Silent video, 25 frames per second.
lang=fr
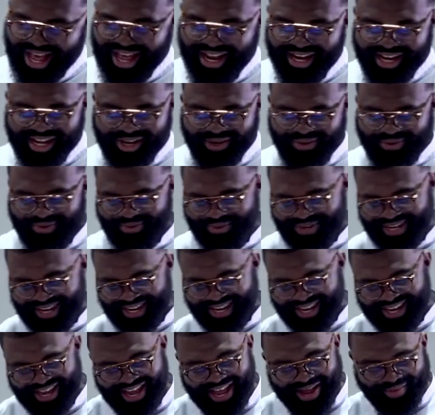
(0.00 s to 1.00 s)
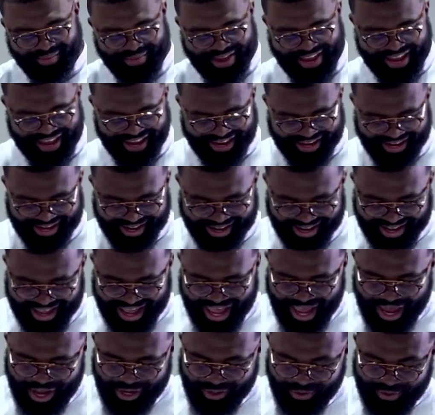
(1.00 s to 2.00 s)
Alléluia. Amen.
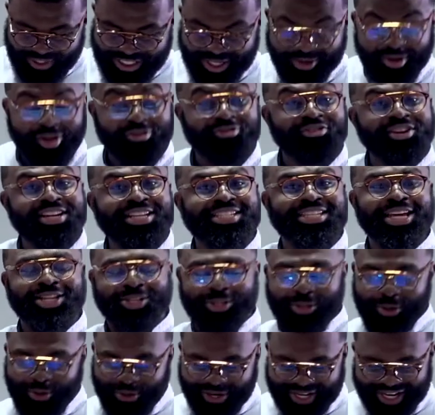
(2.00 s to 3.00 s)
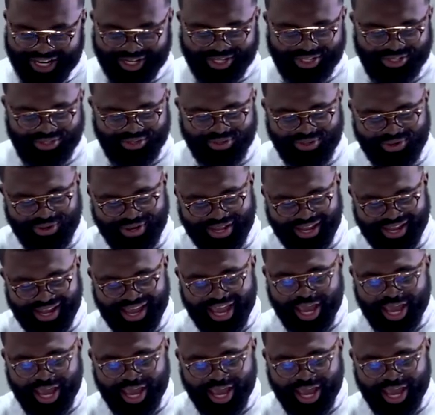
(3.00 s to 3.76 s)
Nous avons fini cette longue lecture.